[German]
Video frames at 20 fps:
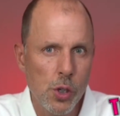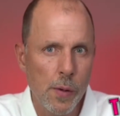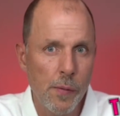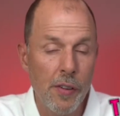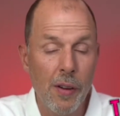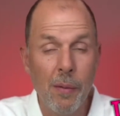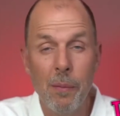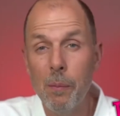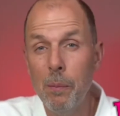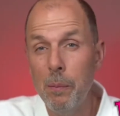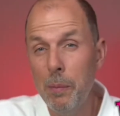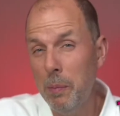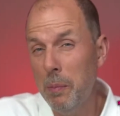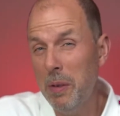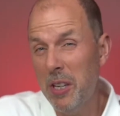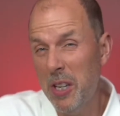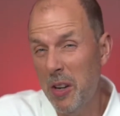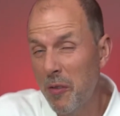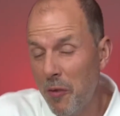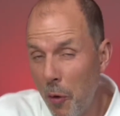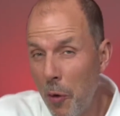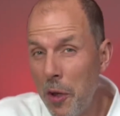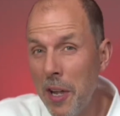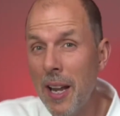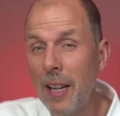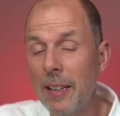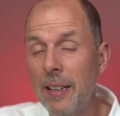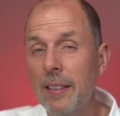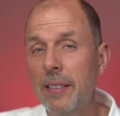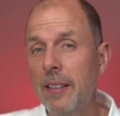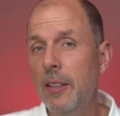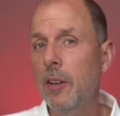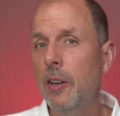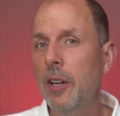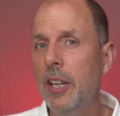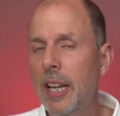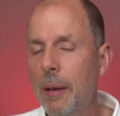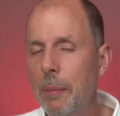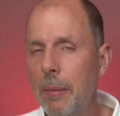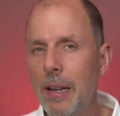schon mich gewundert, ja. dass hier noch
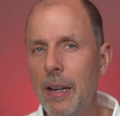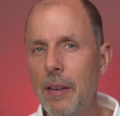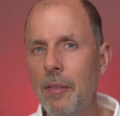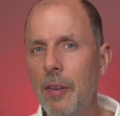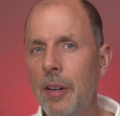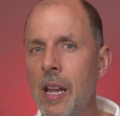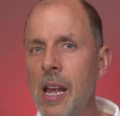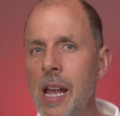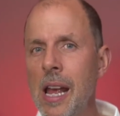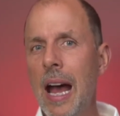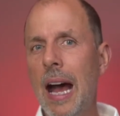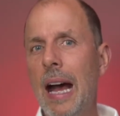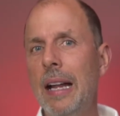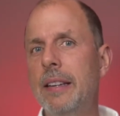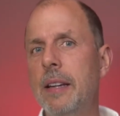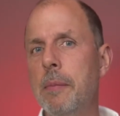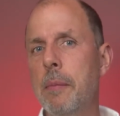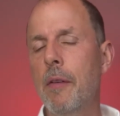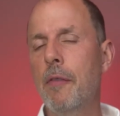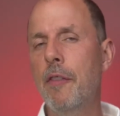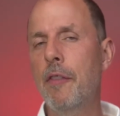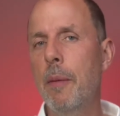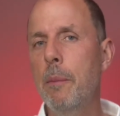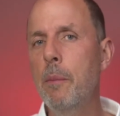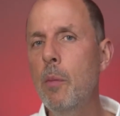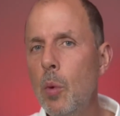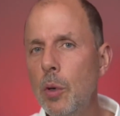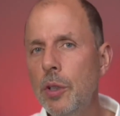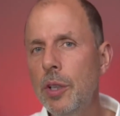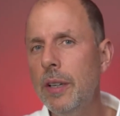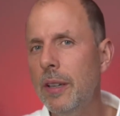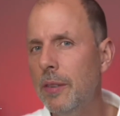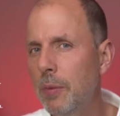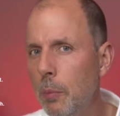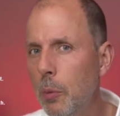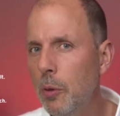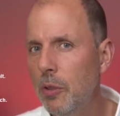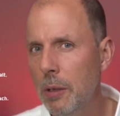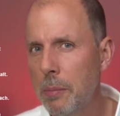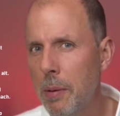nicht ermittelt wird, hatte immer vermutet, das
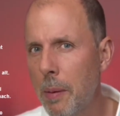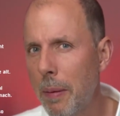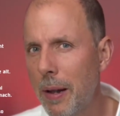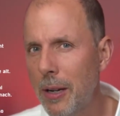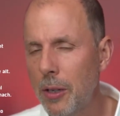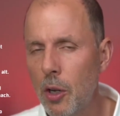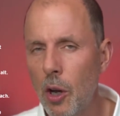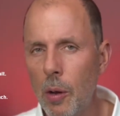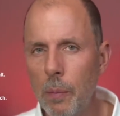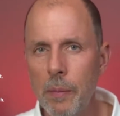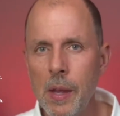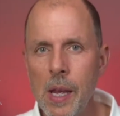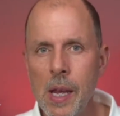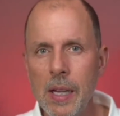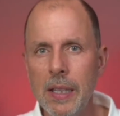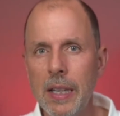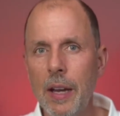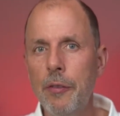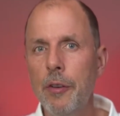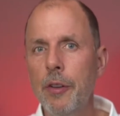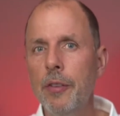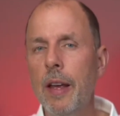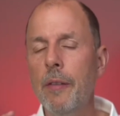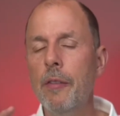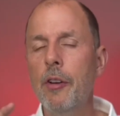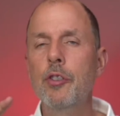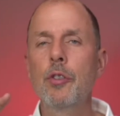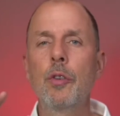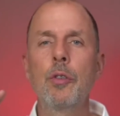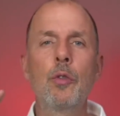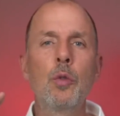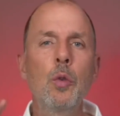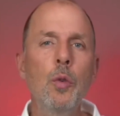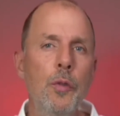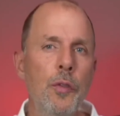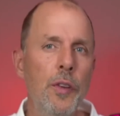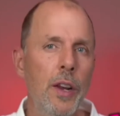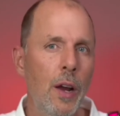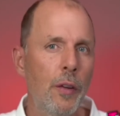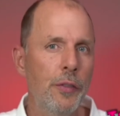muss aber bald kommen. Dafür ist einfach schon zu
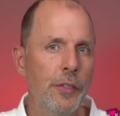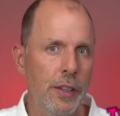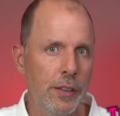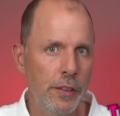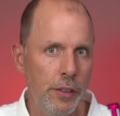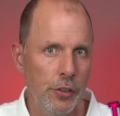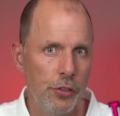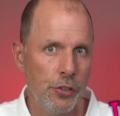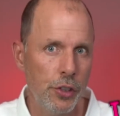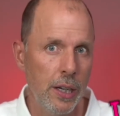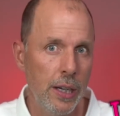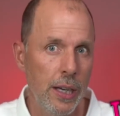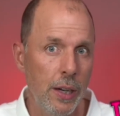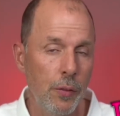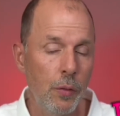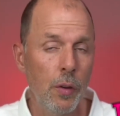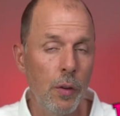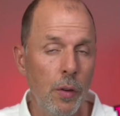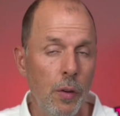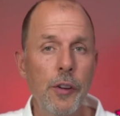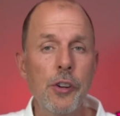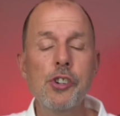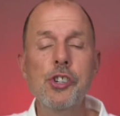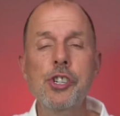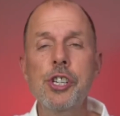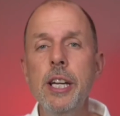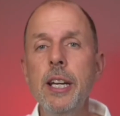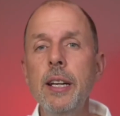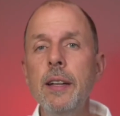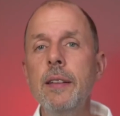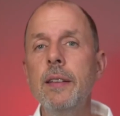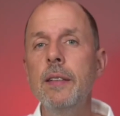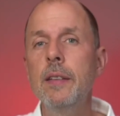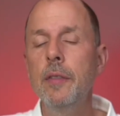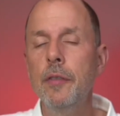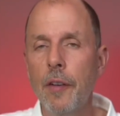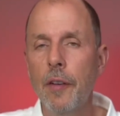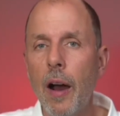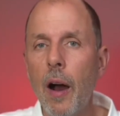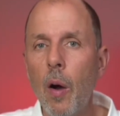viel auf den Tisch gelegt worden. Verschiedenste
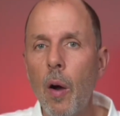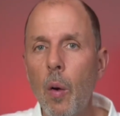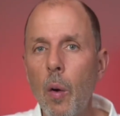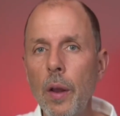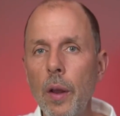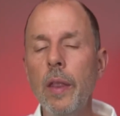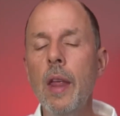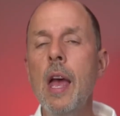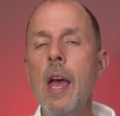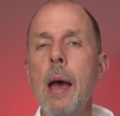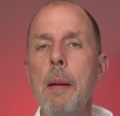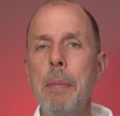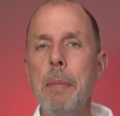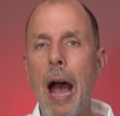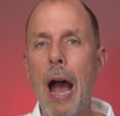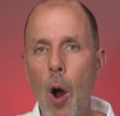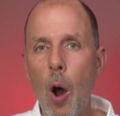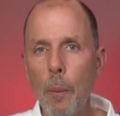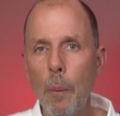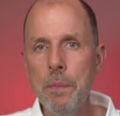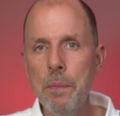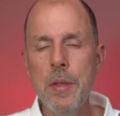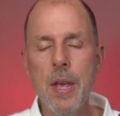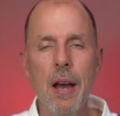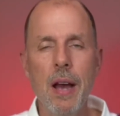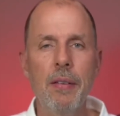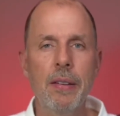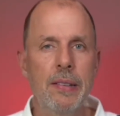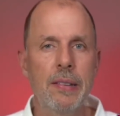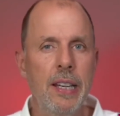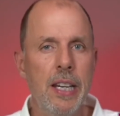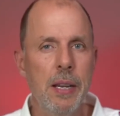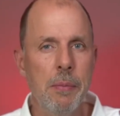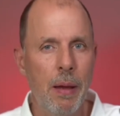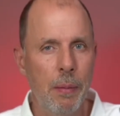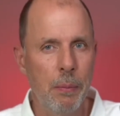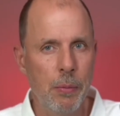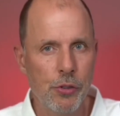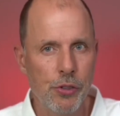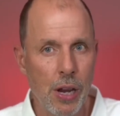Frauen behaupten ja, was
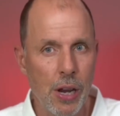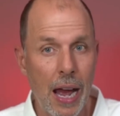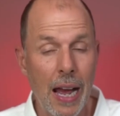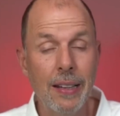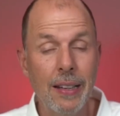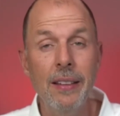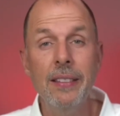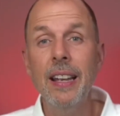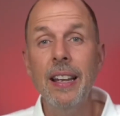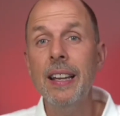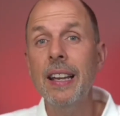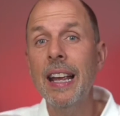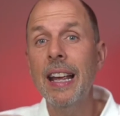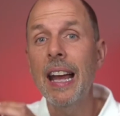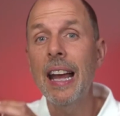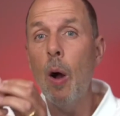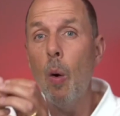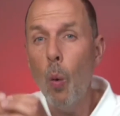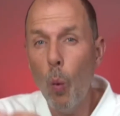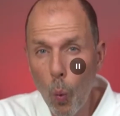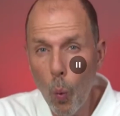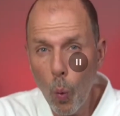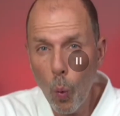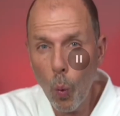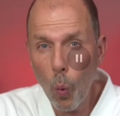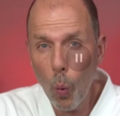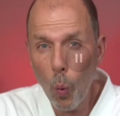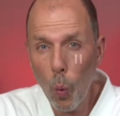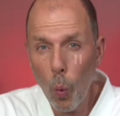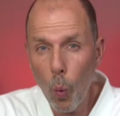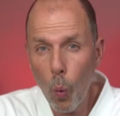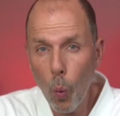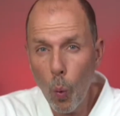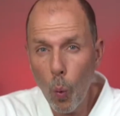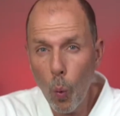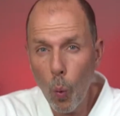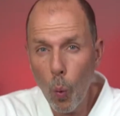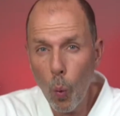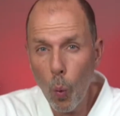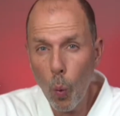Lindemann bestreitet, sie hätten Und vor allen Dingen
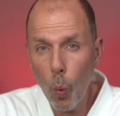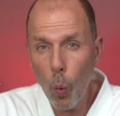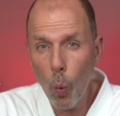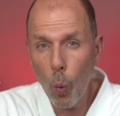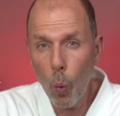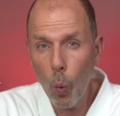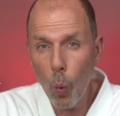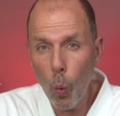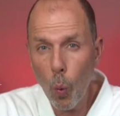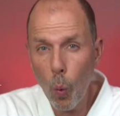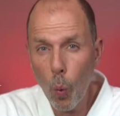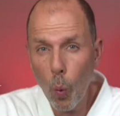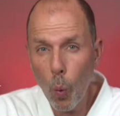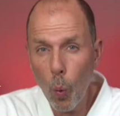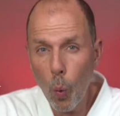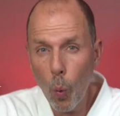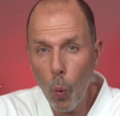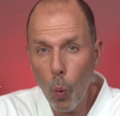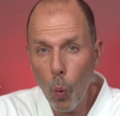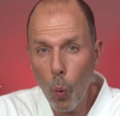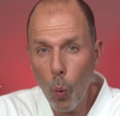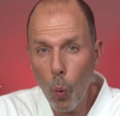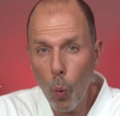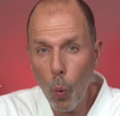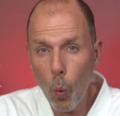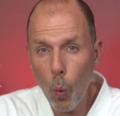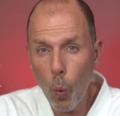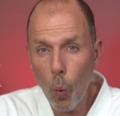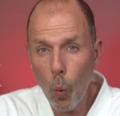ist der öffentliche Diskurs halt